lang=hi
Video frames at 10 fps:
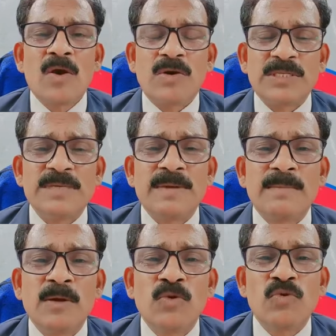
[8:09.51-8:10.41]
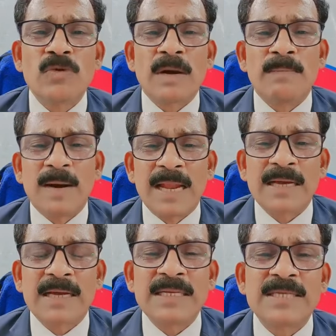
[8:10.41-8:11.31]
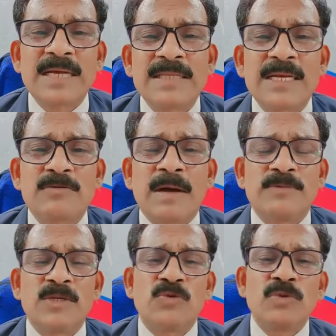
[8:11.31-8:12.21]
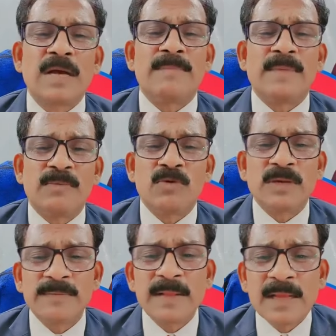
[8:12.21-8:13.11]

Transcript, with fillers: और जीवन में लोगों का भला करना चाहते हैं तो आप ज़रूर कामयाब होंगे